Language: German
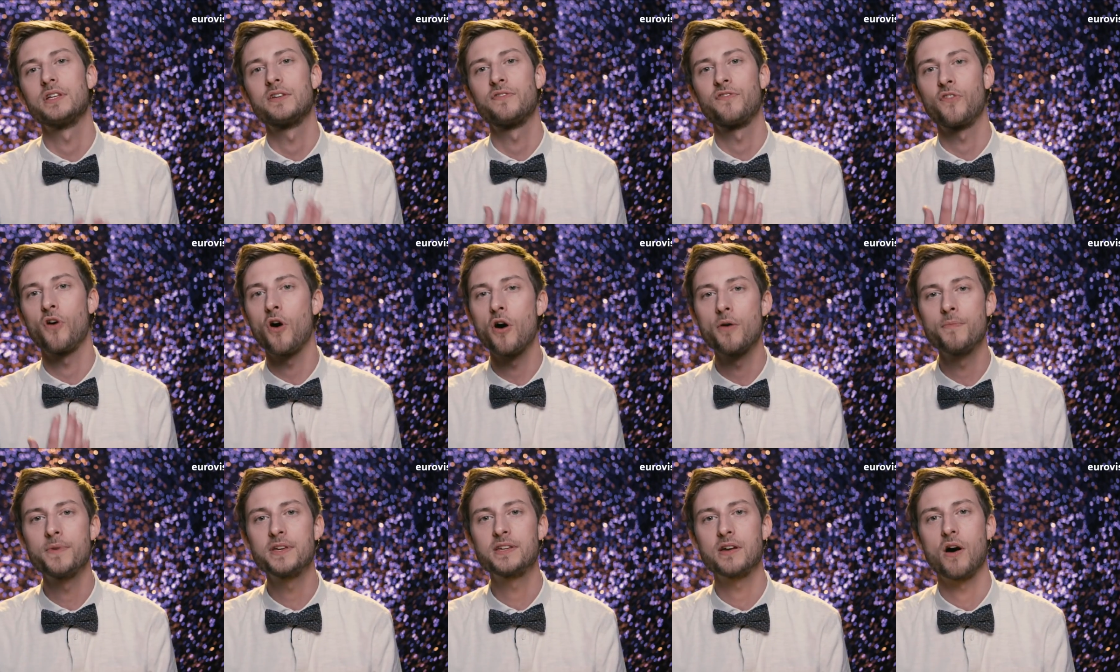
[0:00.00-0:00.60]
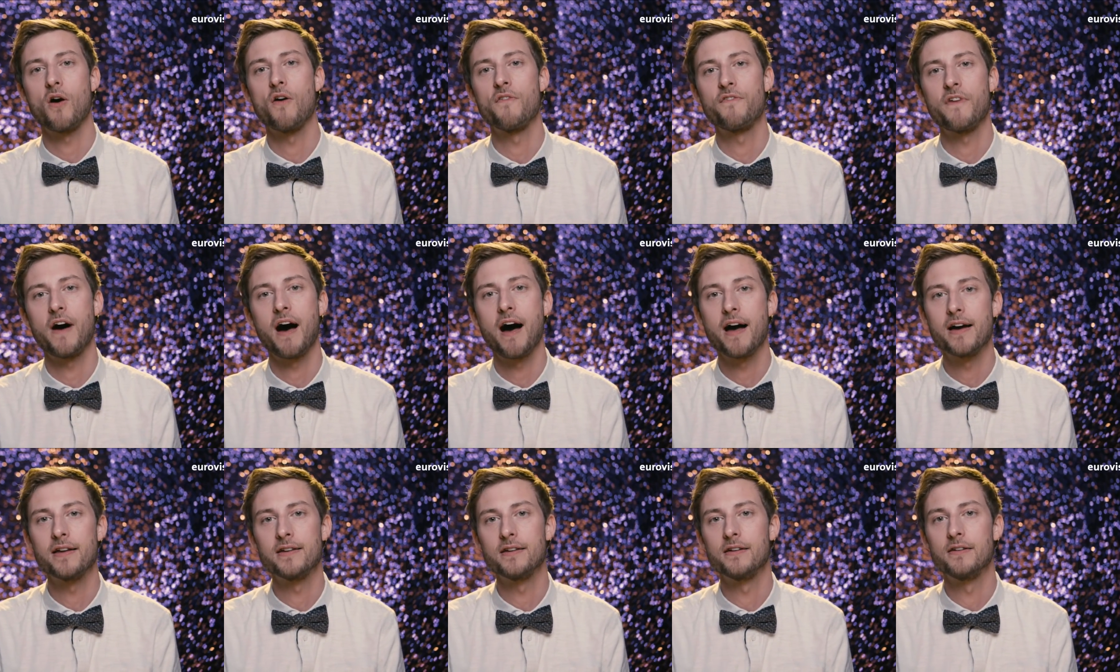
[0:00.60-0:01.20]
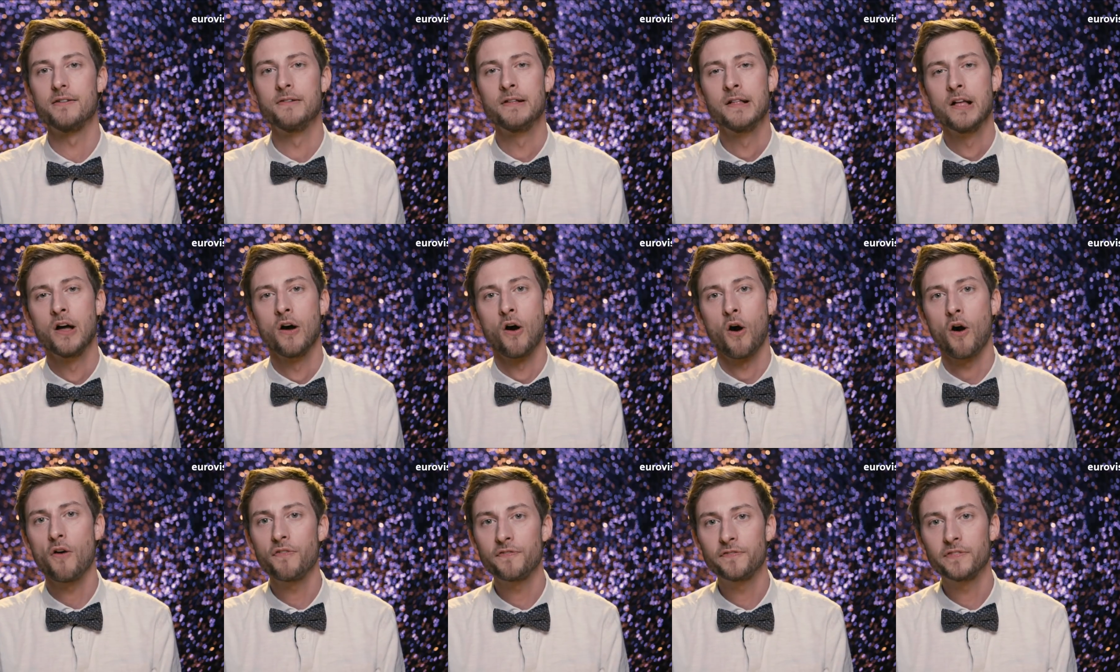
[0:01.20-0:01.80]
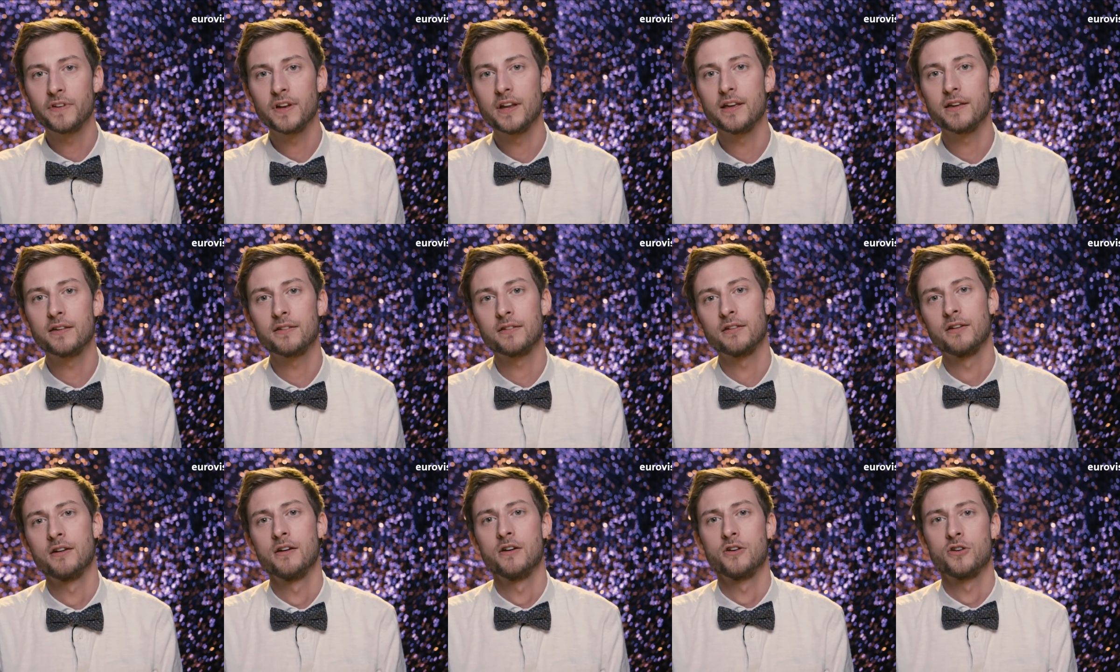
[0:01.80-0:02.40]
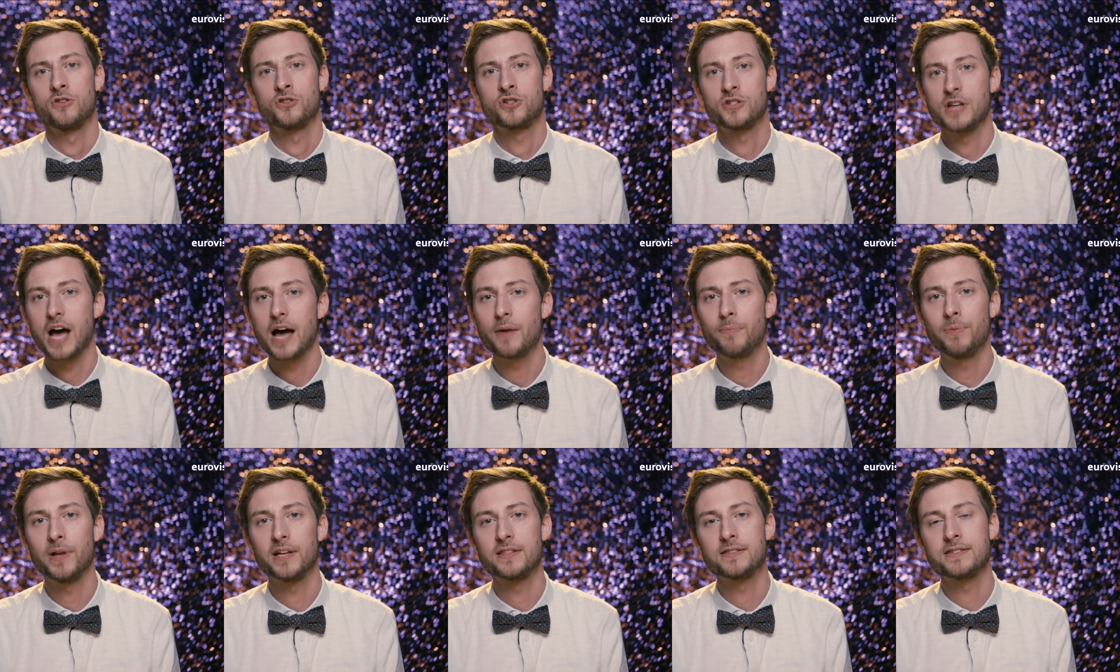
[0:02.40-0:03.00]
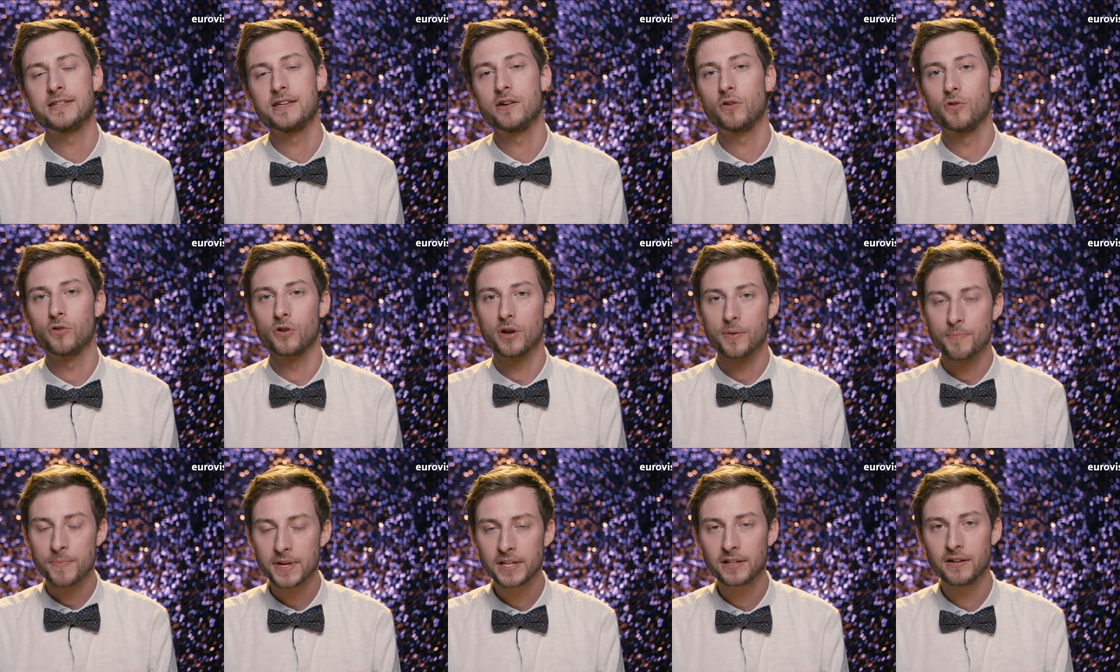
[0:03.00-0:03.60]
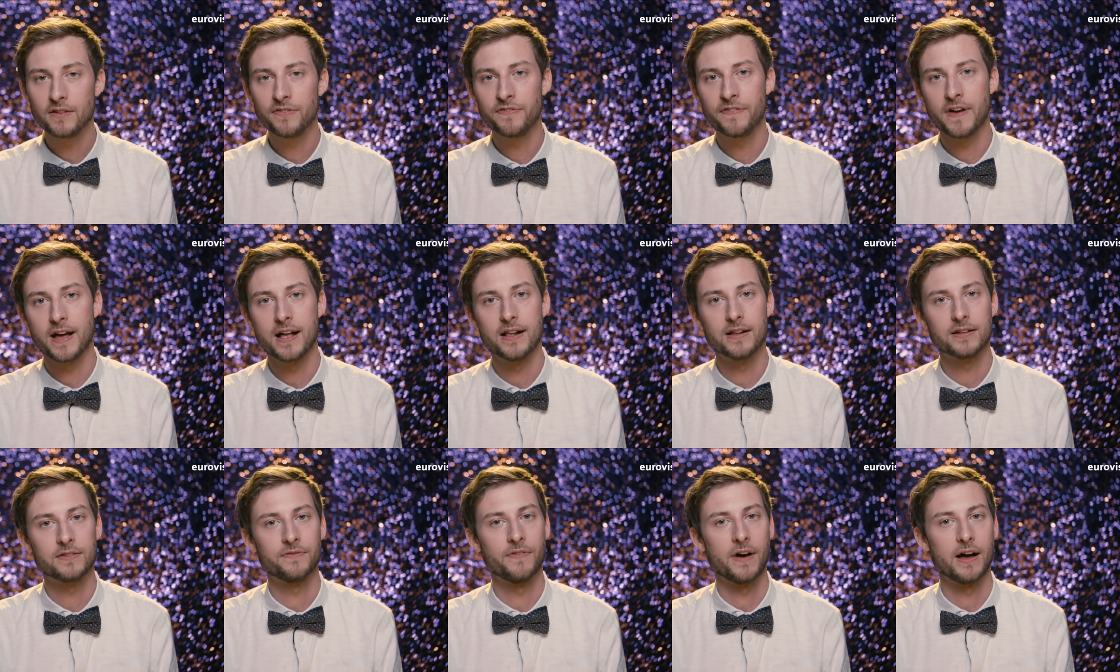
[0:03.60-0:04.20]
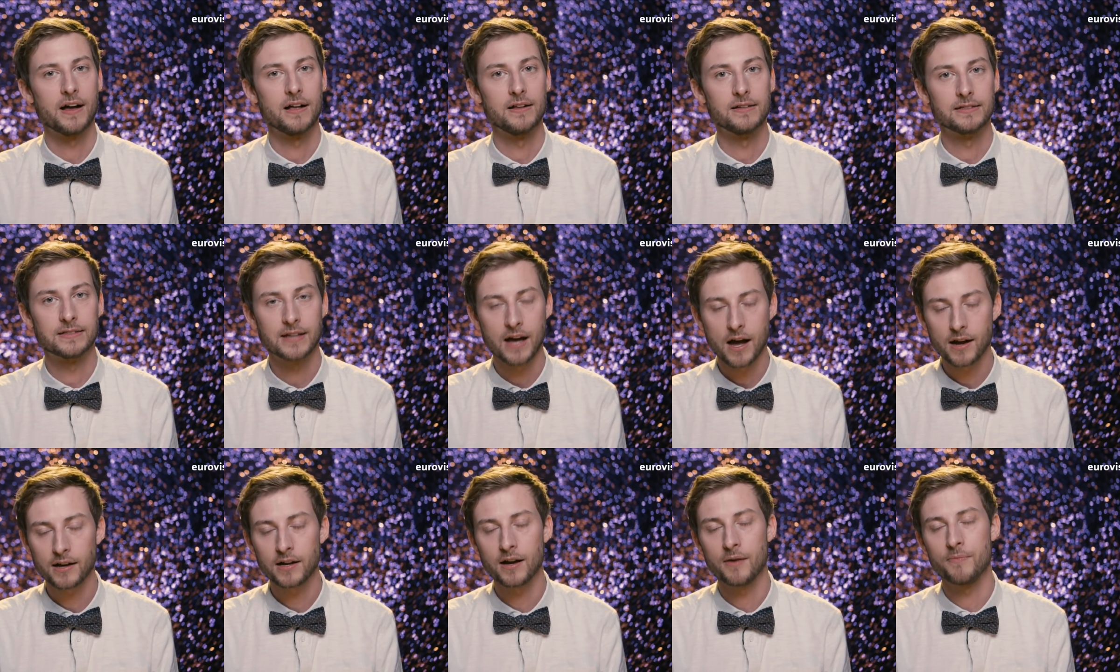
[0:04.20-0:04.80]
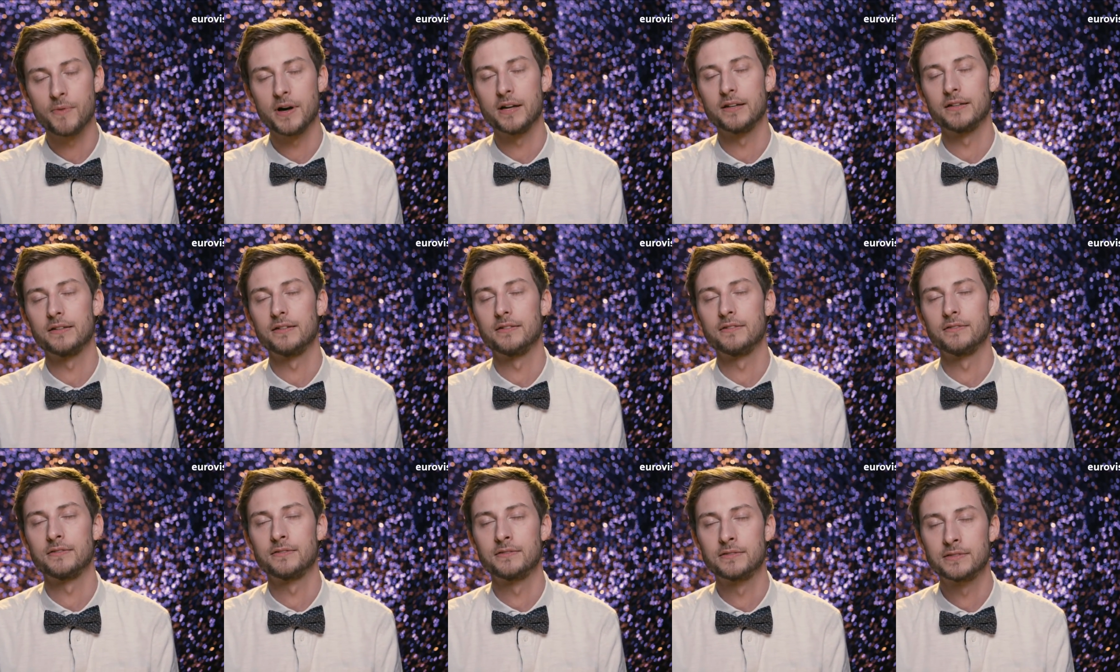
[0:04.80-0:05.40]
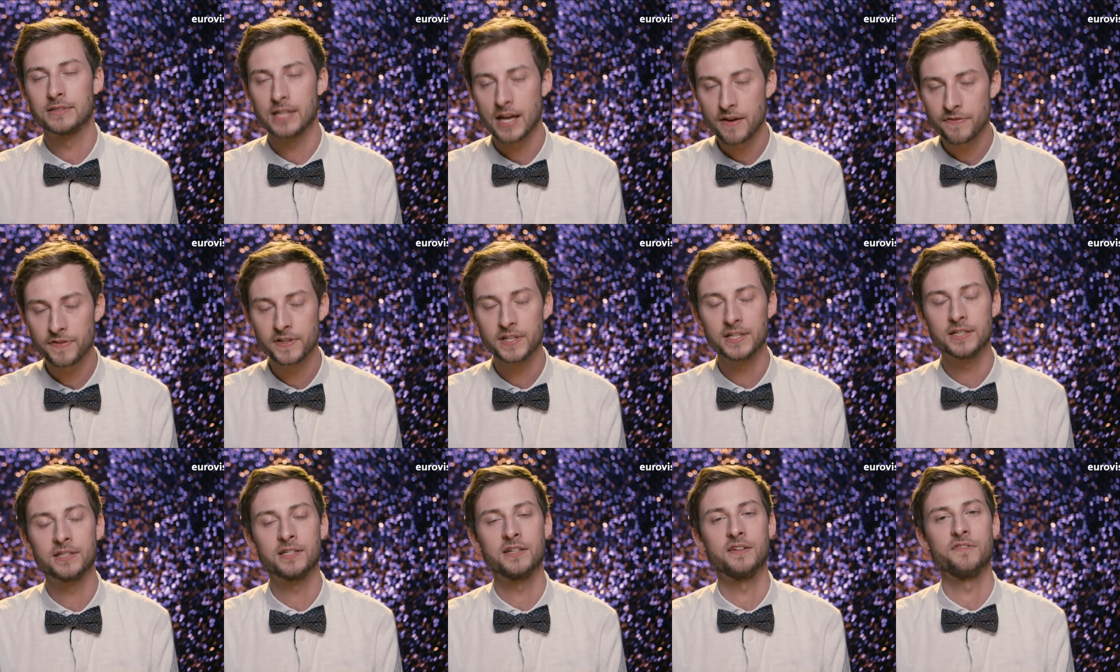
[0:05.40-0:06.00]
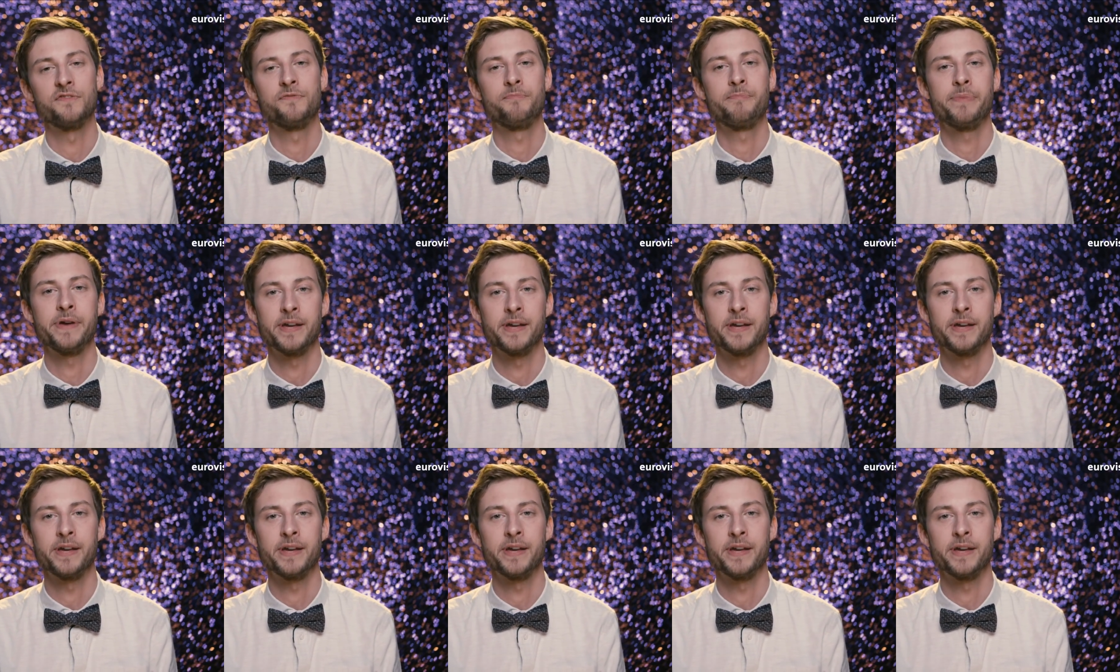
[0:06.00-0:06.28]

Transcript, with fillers: ich freue mich auf eine hoffentlich Startplatzierung im Mittelfeld, weil da kann man definitiv